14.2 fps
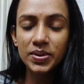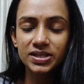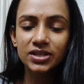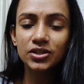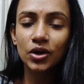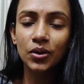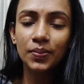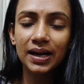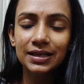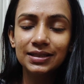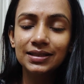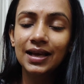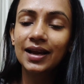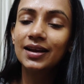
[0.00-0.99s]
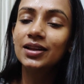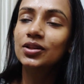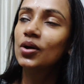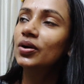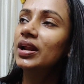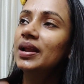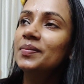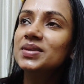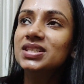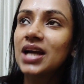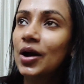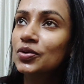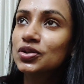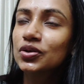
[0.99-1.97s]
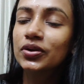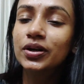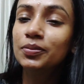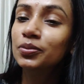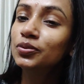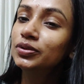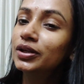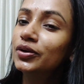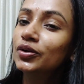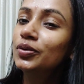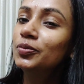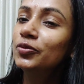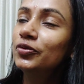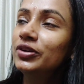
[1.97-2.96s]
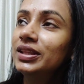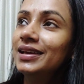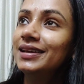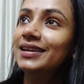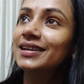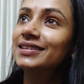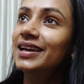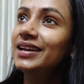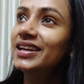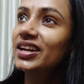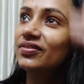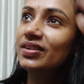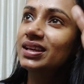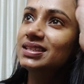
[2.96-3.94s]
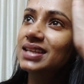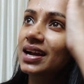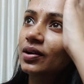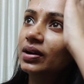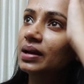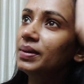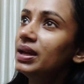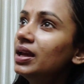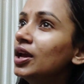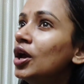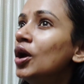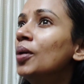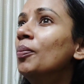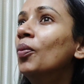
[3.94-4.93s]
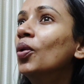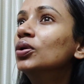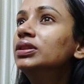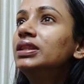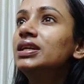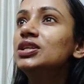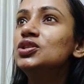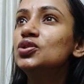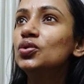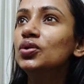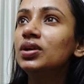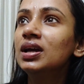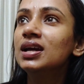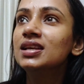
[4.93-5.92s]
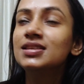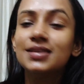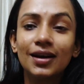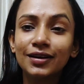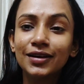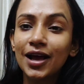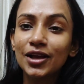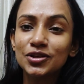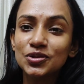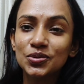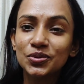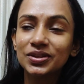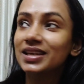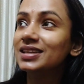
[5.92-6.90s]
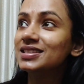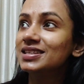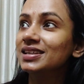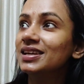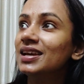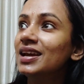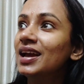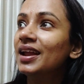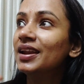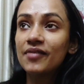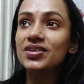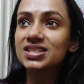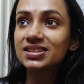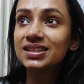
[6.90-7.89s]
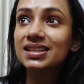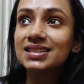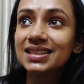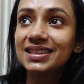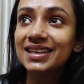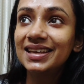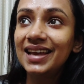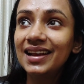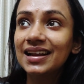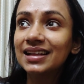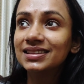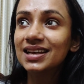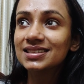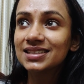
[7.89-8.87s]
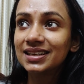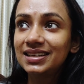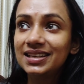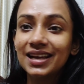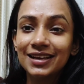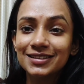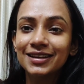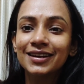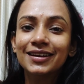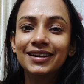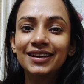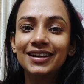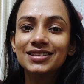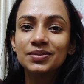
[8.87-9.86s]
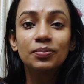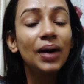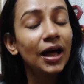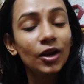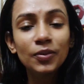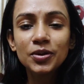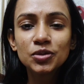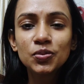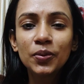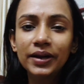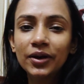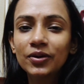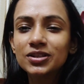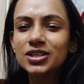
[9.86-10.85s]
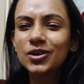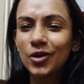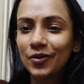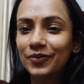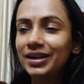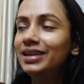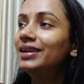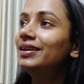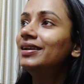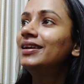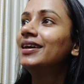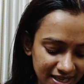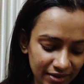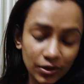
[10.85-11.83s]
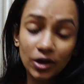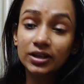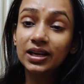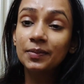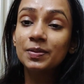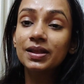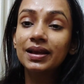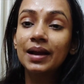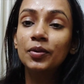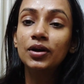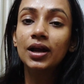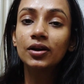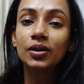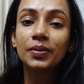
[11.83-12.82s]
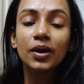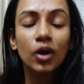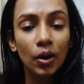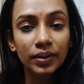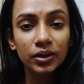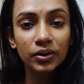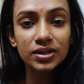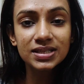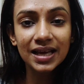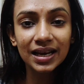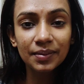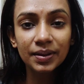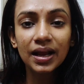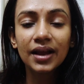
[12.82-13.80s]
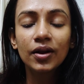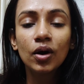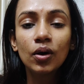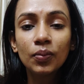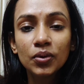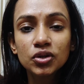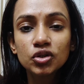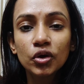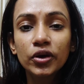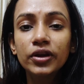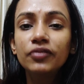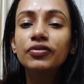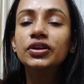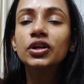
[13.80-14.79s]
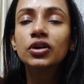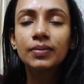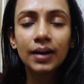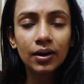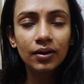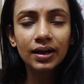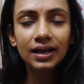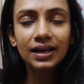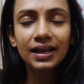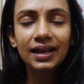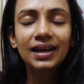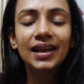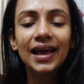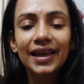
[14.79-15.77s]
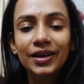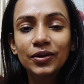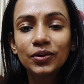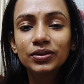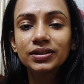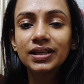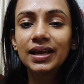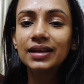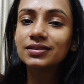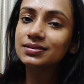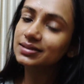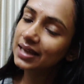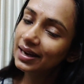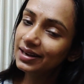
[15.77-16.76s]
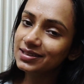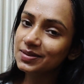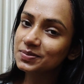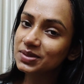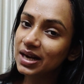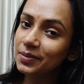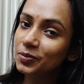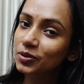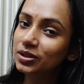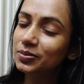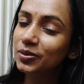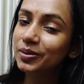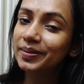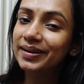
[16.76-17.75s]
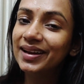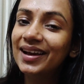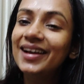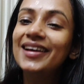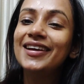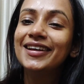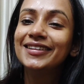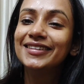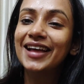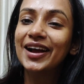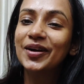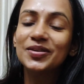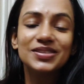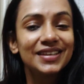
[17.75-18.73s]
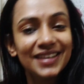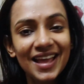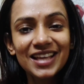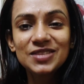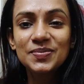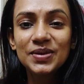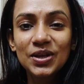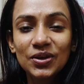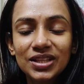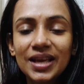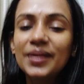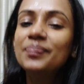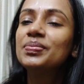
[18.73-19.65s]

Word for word: অভিষেক যখন বাড়িতে থাকে না তখন আর আমি সাহস করে না ভূতের কোনো মুভি দেখি না তাই নেটফ্লিক্সে এখন আমি মতিচুর চকনাচুর দেখছি নওয়াজুদ্দিন সিদ্দিকি আর নাথিয়া সেট্টি আছে ঠিক আছে ভালো বেশ মুভিটা হচ্ছে কমেডি আজকে ব্লগটা আপনাদের কেমন লাগলো আমাকে কমেন্ট করে জানাবেন আর অবশ্যই ভিডিওটা ভালো লাগলে লাইক করতে অ্যান্ড চ্যানেলটা সাবস্ক্রাইব করতে ভুলবেন না দেখা হচ্ছে নেক্সট ভিডিওতে